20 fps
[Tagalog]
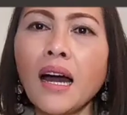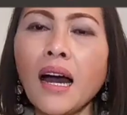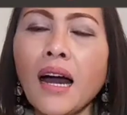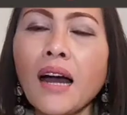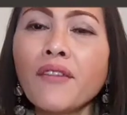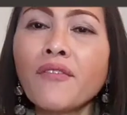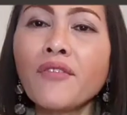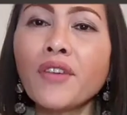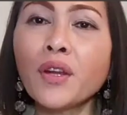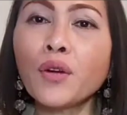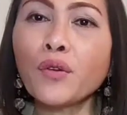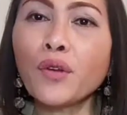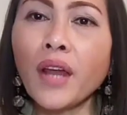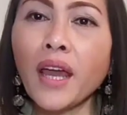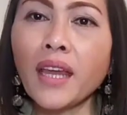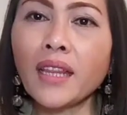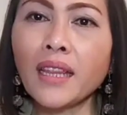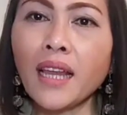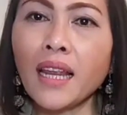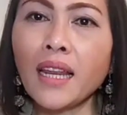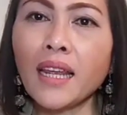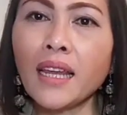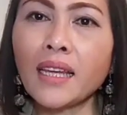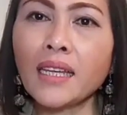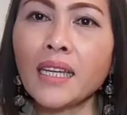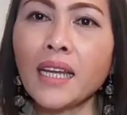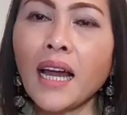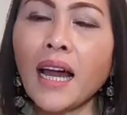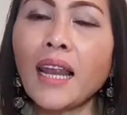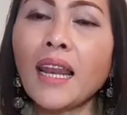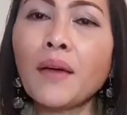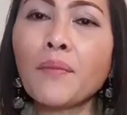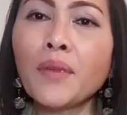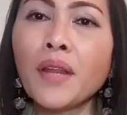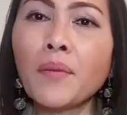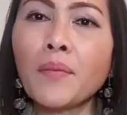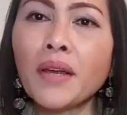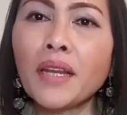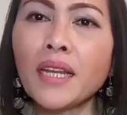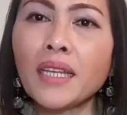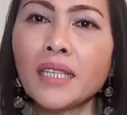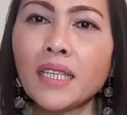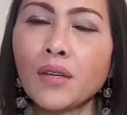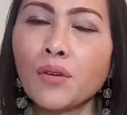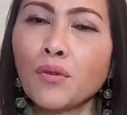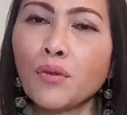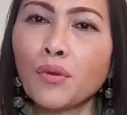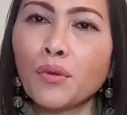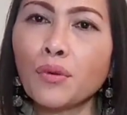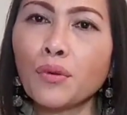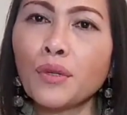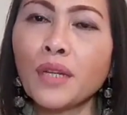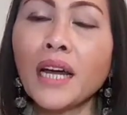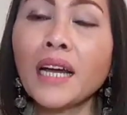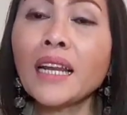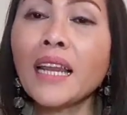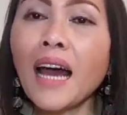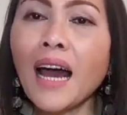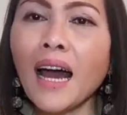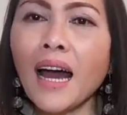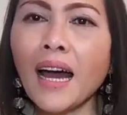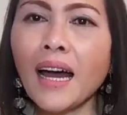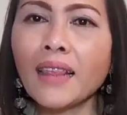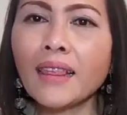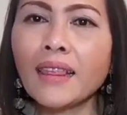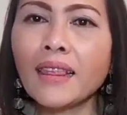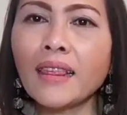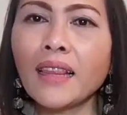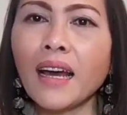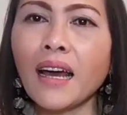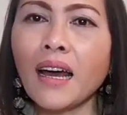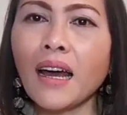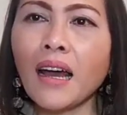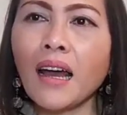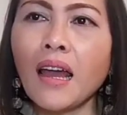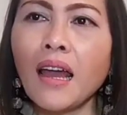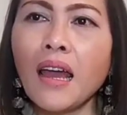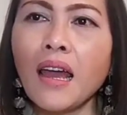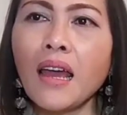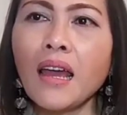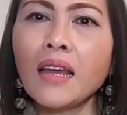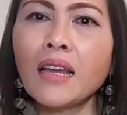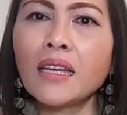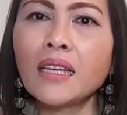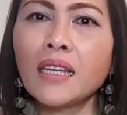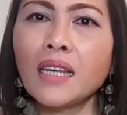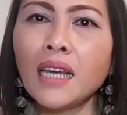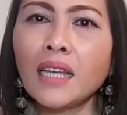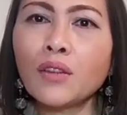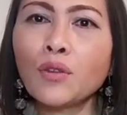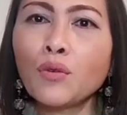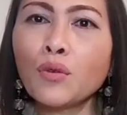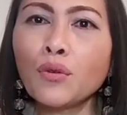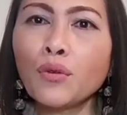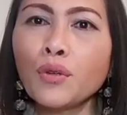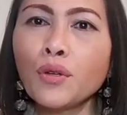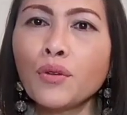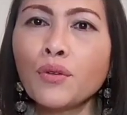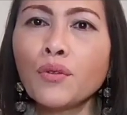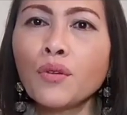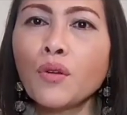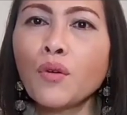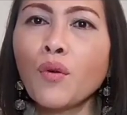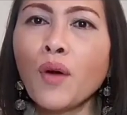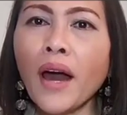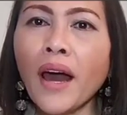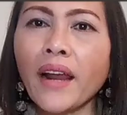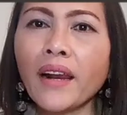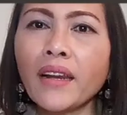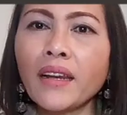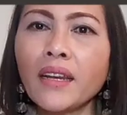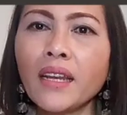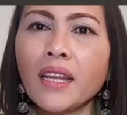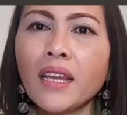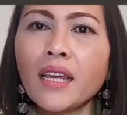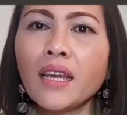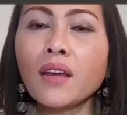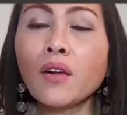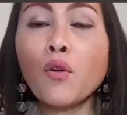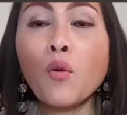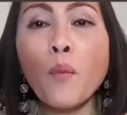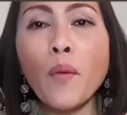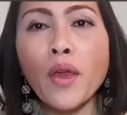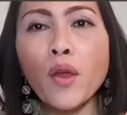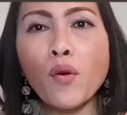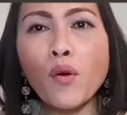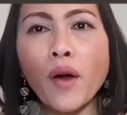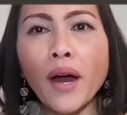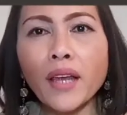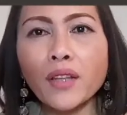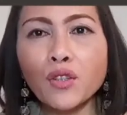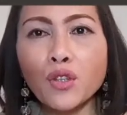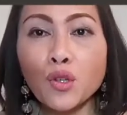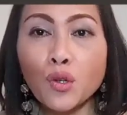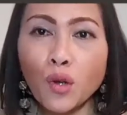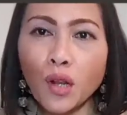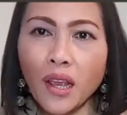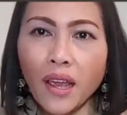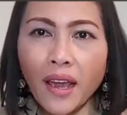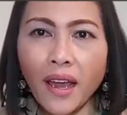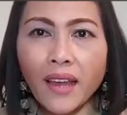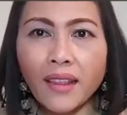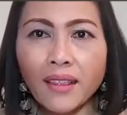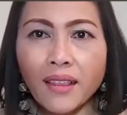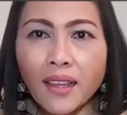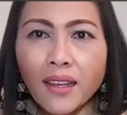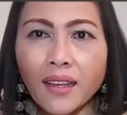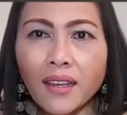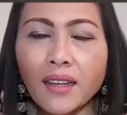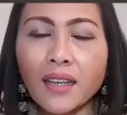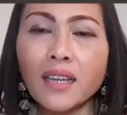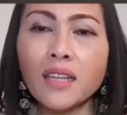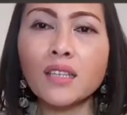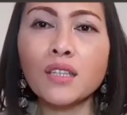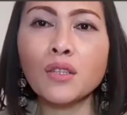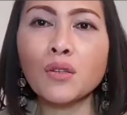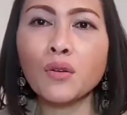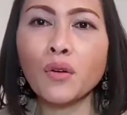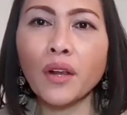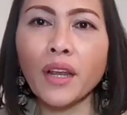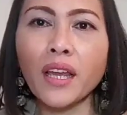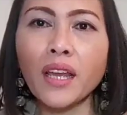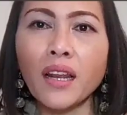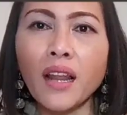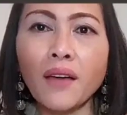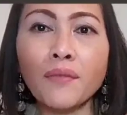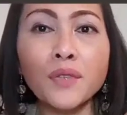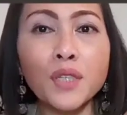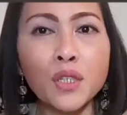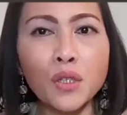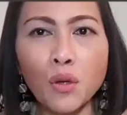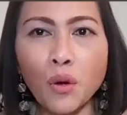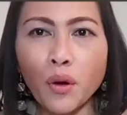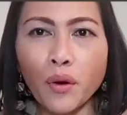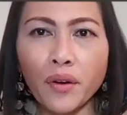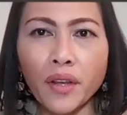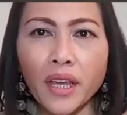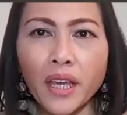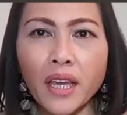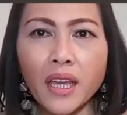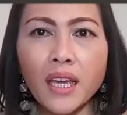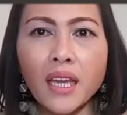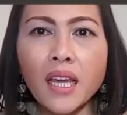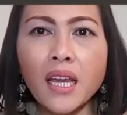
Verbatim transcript: Ang Verona, Italy, eh, alam naman na siguro ng lahat na ito yung lugar ni Romeo and Juliet, history, love story.